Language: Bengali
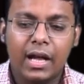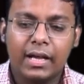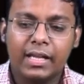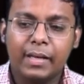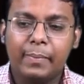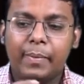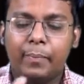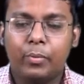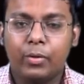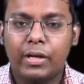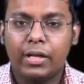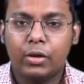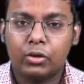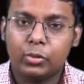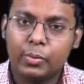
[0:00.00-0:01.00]
আগে বা
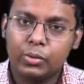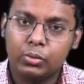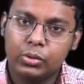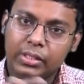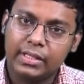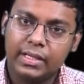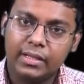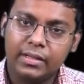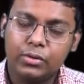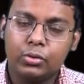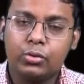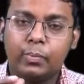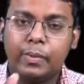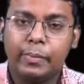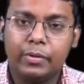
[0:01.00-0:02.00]
পরে অথবা দুদিকেই
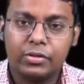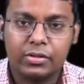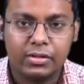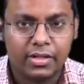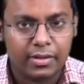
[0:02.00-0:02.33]
দুটো প্রিপোজিশন